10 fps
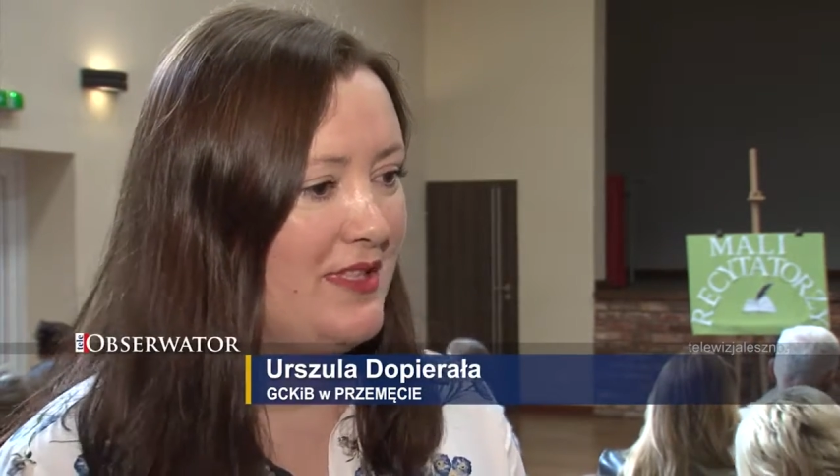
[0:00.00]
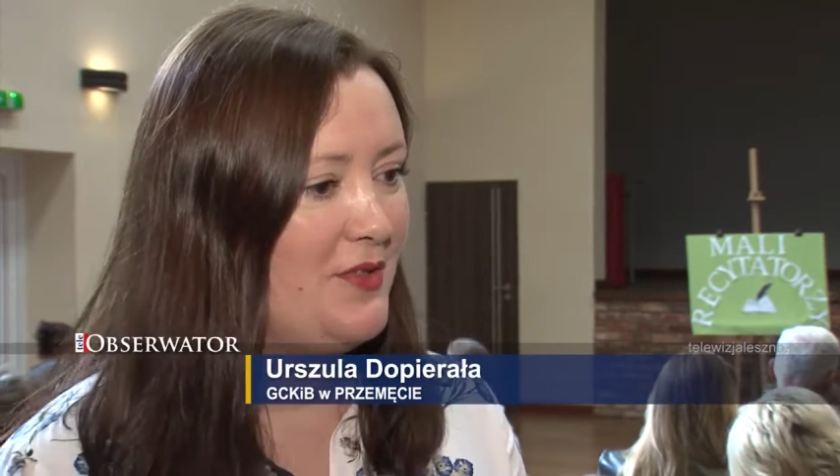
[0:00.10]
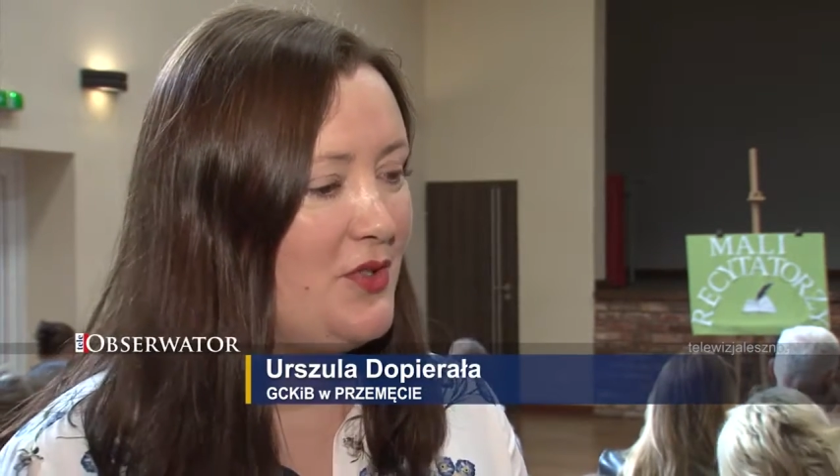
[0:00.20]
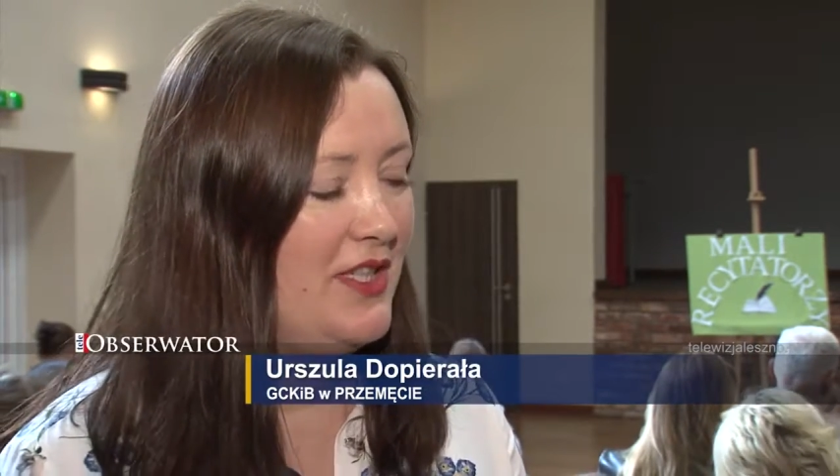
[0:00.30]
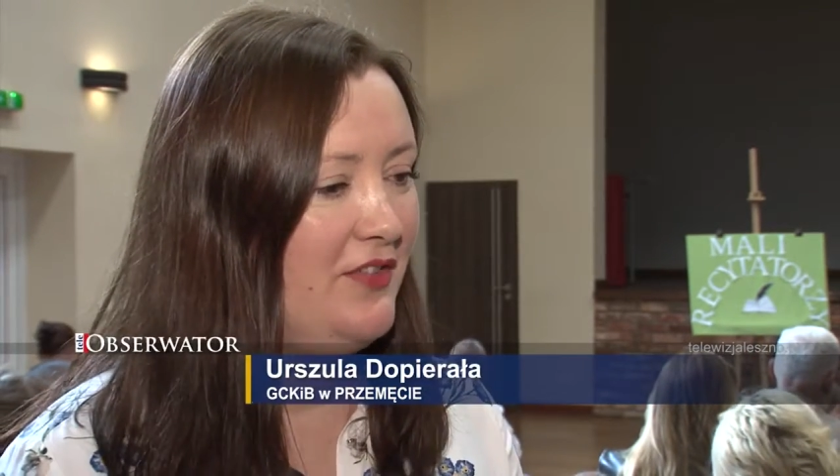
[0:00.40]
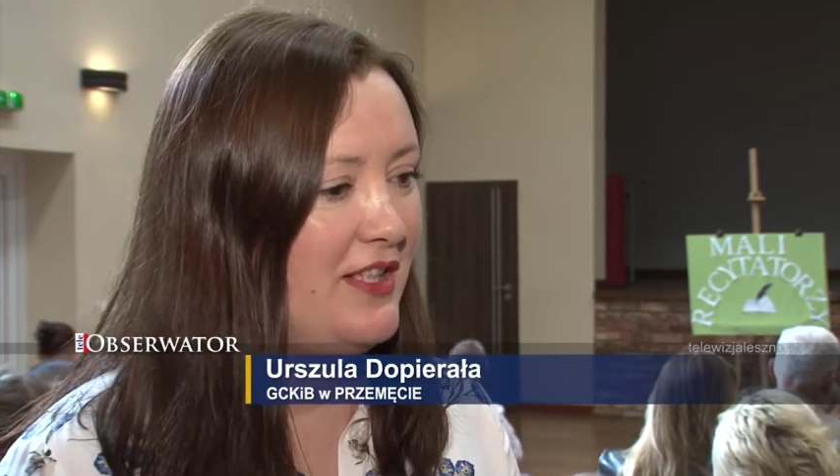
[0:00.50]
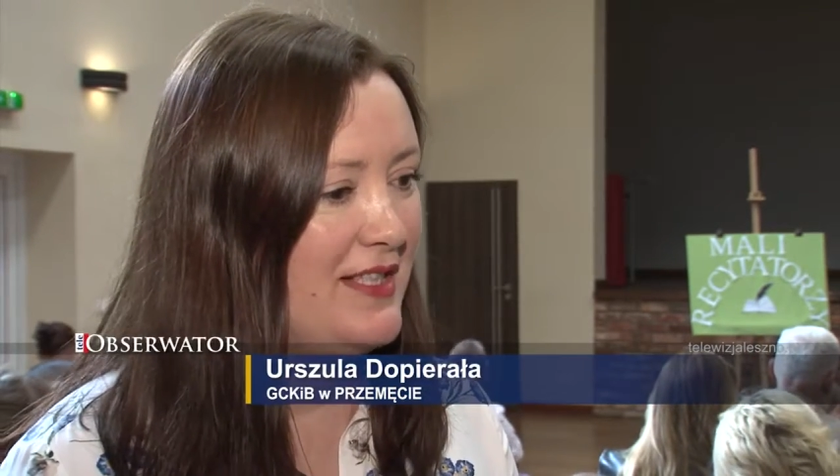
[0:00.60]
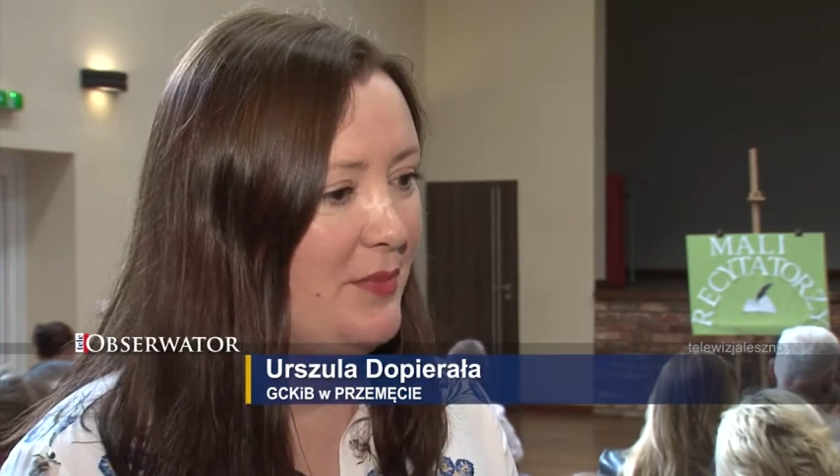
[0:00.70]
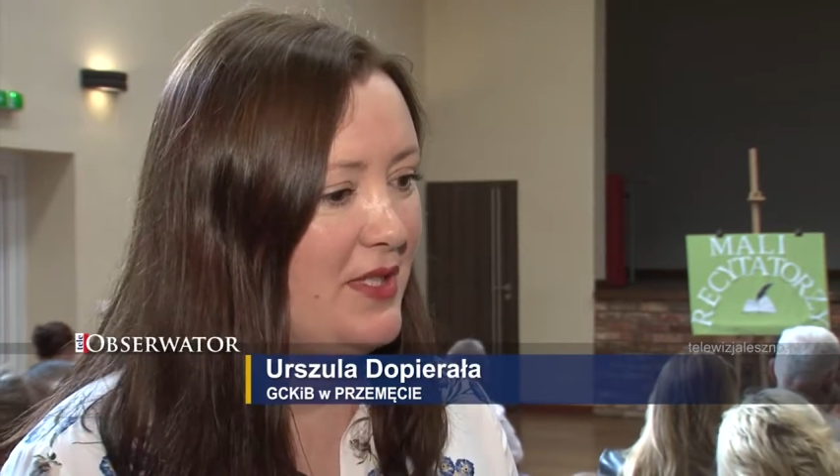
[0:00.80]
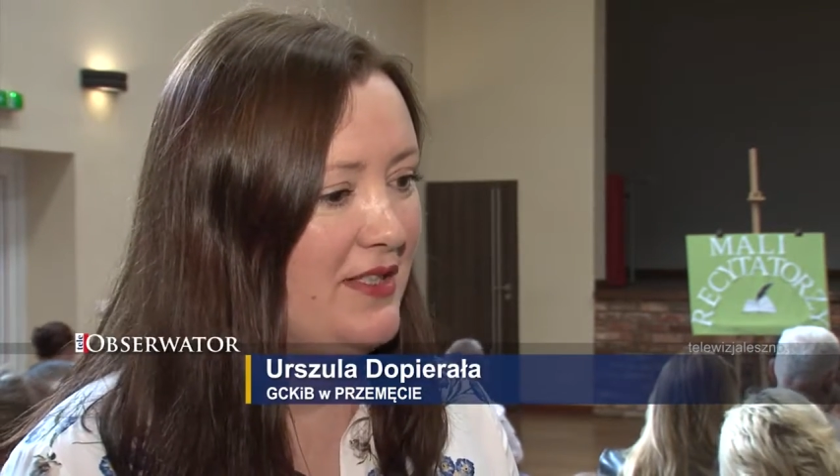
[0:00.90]
już za chwilę
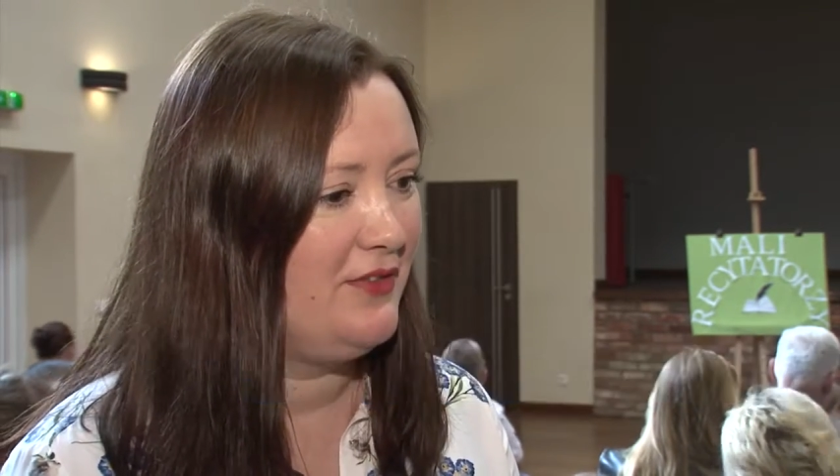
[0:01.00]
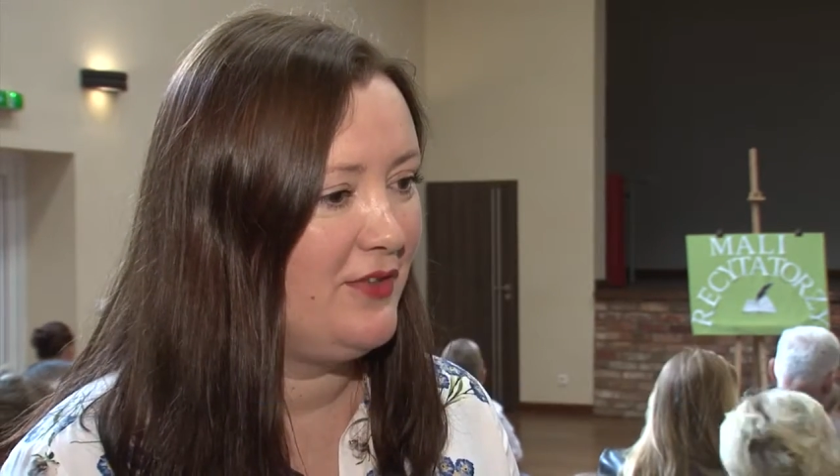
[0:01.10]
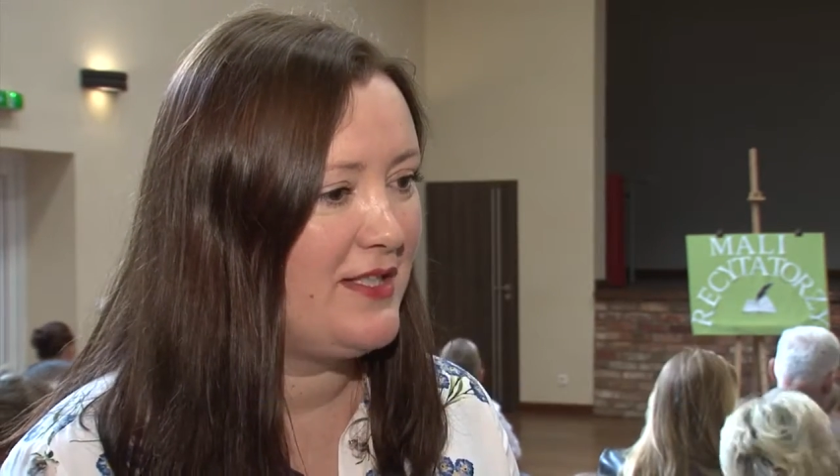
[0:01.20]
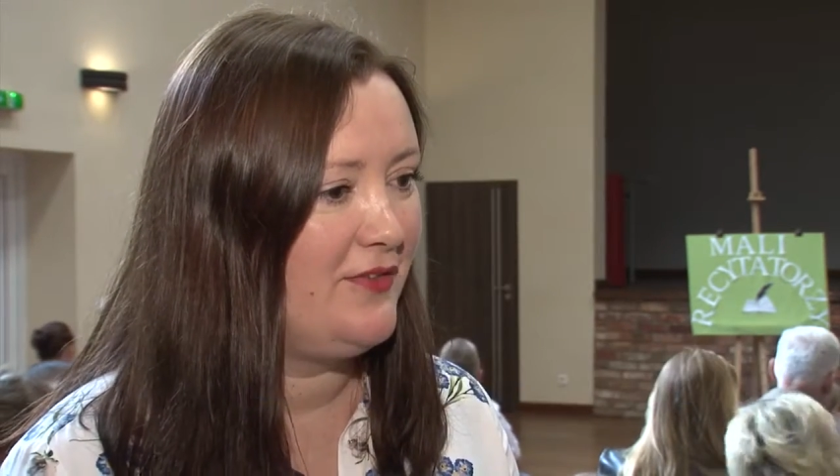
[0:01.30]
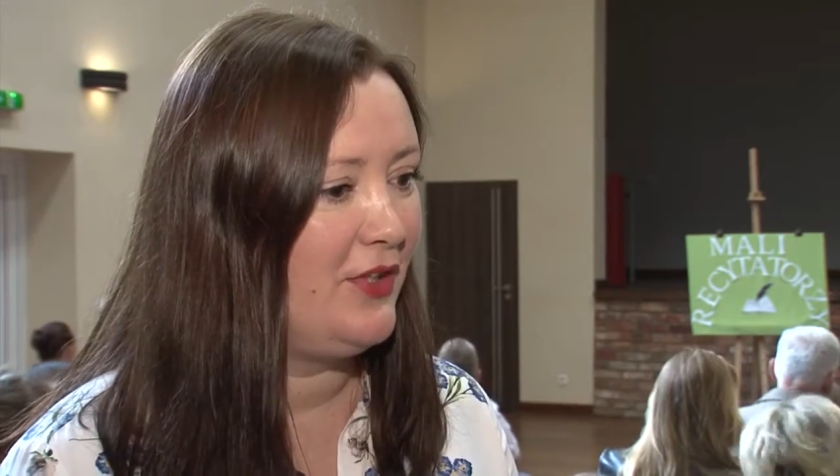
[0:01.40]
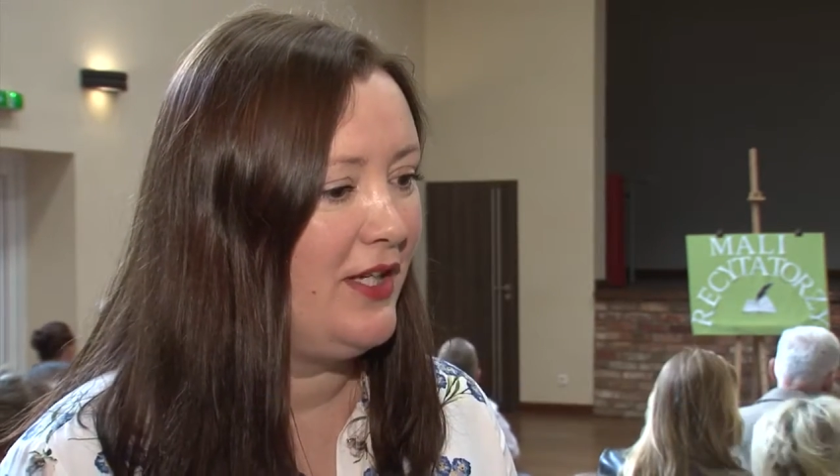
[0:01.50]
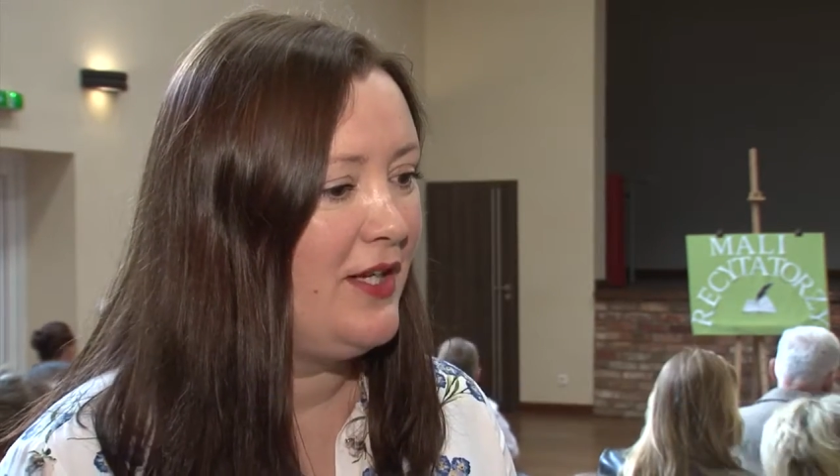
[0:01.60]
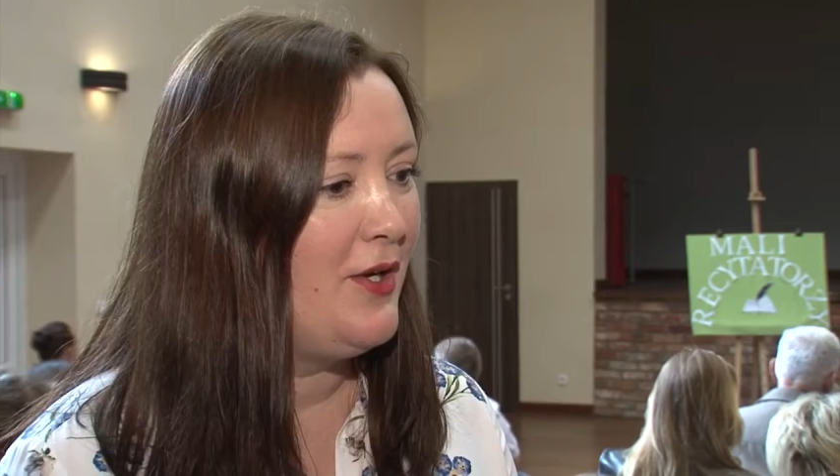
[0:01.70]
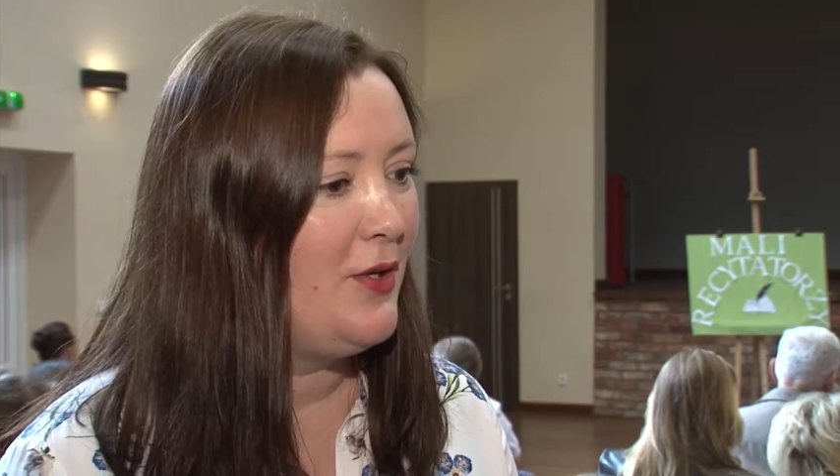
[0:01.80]
zaprezentować swoje